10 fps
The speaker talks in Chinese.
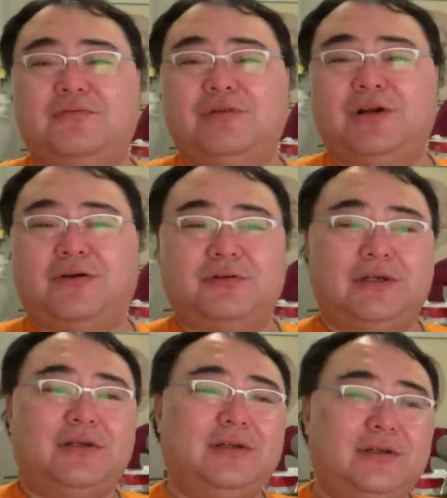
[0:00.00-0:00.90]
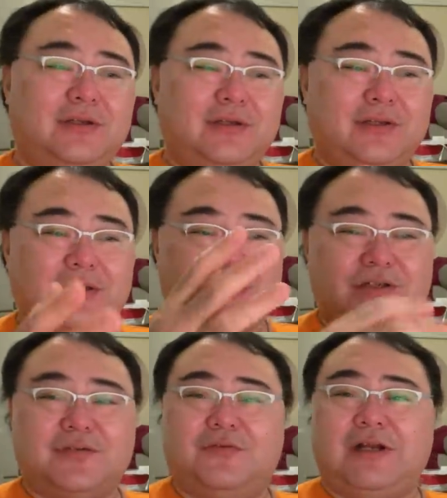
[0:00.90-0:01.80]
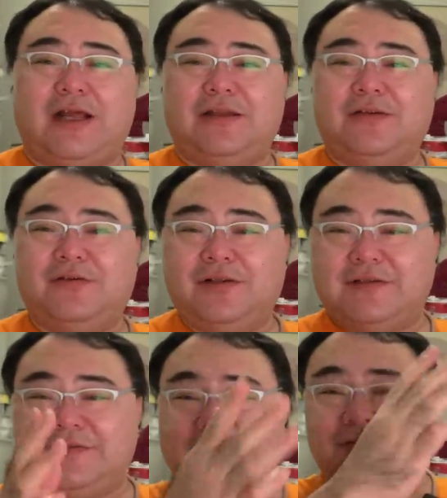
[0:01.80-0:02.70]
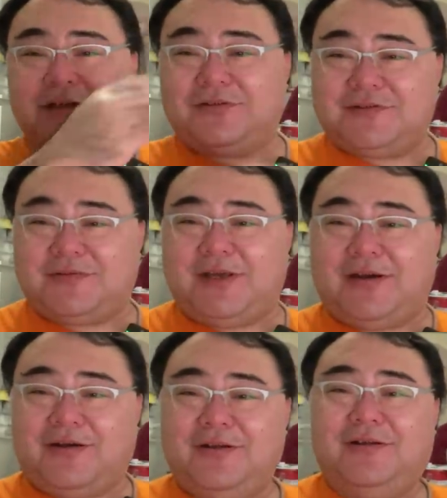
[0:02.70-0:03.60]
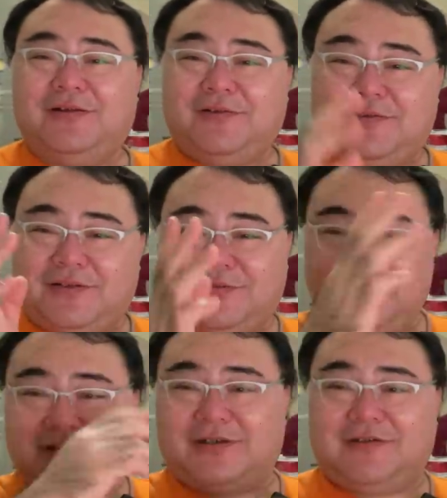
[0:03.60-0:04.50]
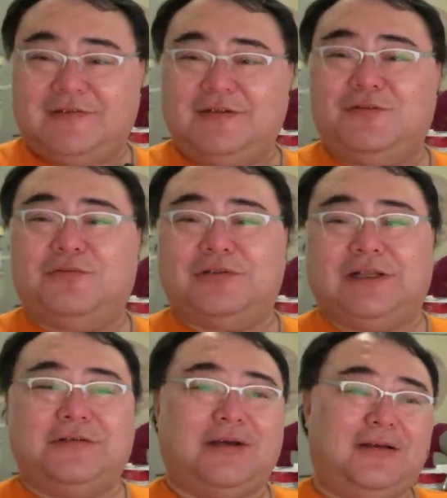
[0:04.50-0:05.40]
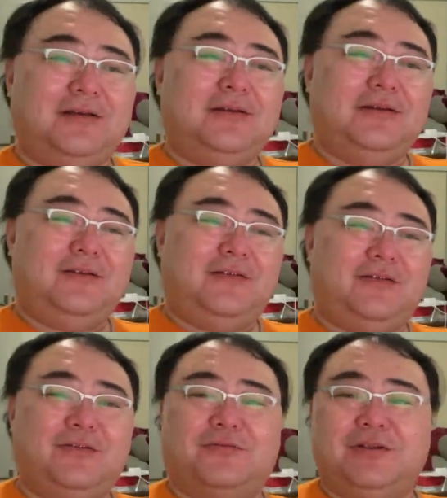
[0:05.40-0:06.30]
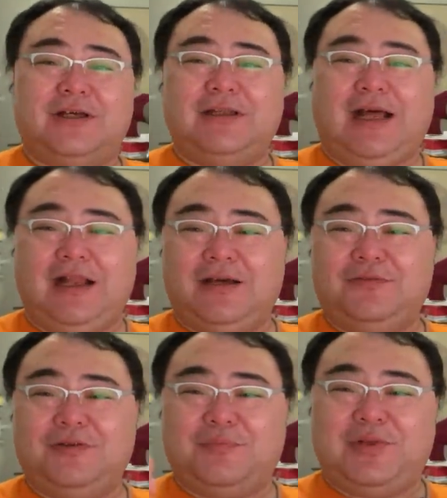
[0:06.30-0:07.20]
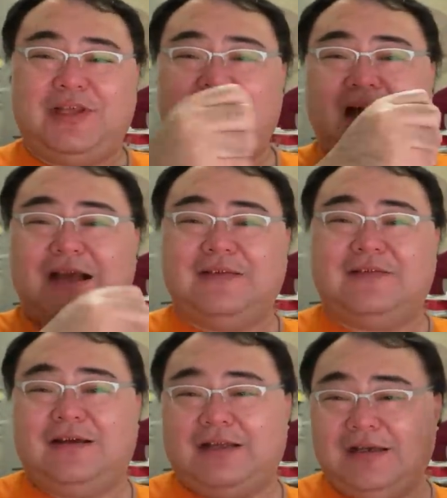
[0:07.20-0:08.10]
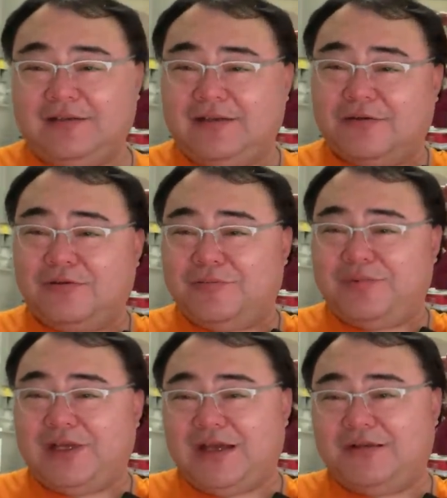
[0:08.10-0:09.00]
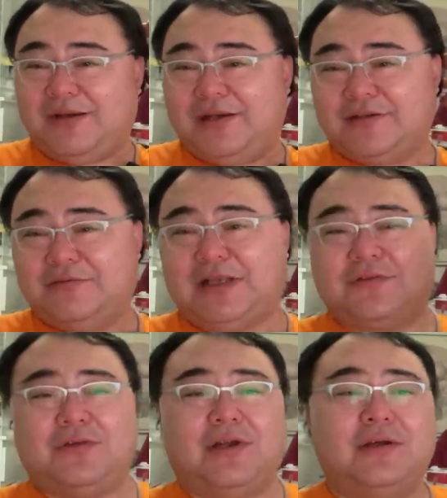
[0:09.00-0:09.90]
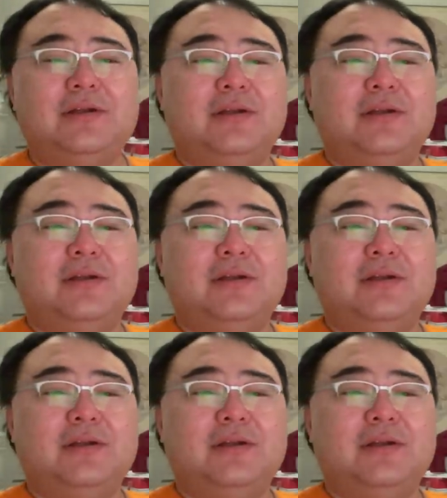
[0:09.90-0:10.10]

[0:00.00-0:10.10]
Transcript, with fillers: 瑚以后呢，给石崇善，你说见过这东西没有？这东西可是进贡的，对吧？石崇呢拿了个东西，啪一下，拿一个铁棍，啪就把这珊瑚打碎了。